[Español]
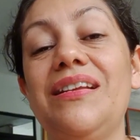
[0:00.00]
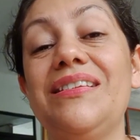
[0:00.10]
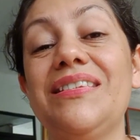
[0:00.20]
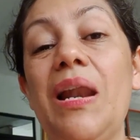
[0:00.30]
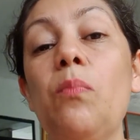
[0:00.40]
que es
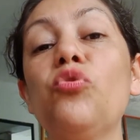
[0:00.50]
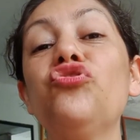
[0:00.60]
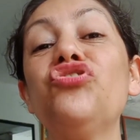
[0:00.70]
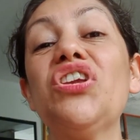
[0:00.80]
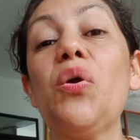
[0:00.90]
el
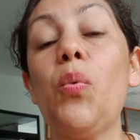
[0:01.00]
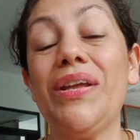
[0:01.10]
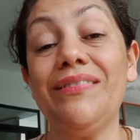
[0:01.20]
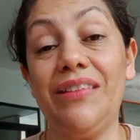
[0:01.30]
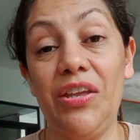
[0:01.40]
Salmo
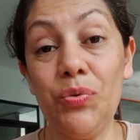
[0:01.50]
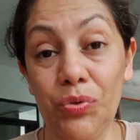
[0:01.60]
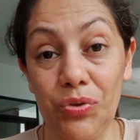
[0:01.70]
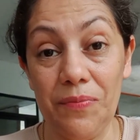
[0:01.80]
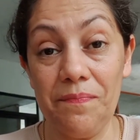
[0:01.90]

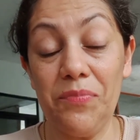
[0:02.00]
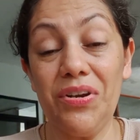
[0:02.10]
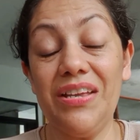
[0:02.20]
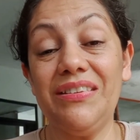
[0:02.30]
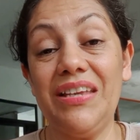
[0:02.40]
51,
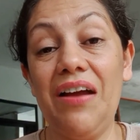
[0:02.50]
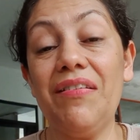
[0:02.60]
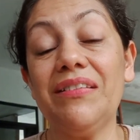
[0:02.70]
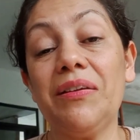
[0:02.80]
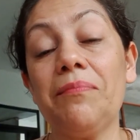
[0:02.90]
porque te
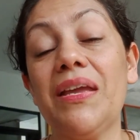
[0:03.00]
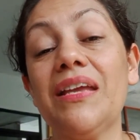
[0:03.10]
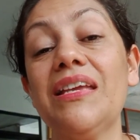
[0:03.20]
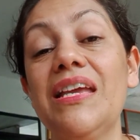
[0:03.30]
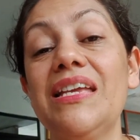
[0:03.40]
habla
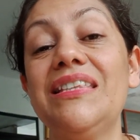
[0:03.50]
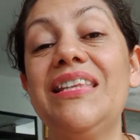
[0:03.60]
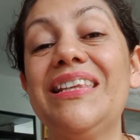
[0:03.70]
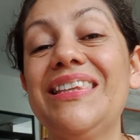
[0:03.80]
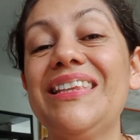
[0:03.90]
también
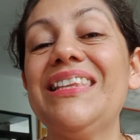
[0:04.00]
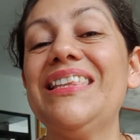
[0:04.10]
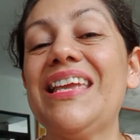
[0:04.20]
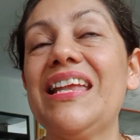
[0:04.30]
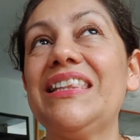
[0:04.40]
de
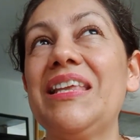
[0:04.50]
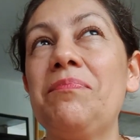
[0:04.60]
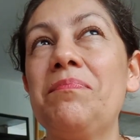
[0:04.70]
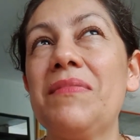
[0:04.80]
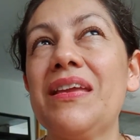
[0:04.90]
que,
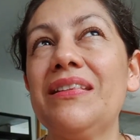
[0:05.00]
te,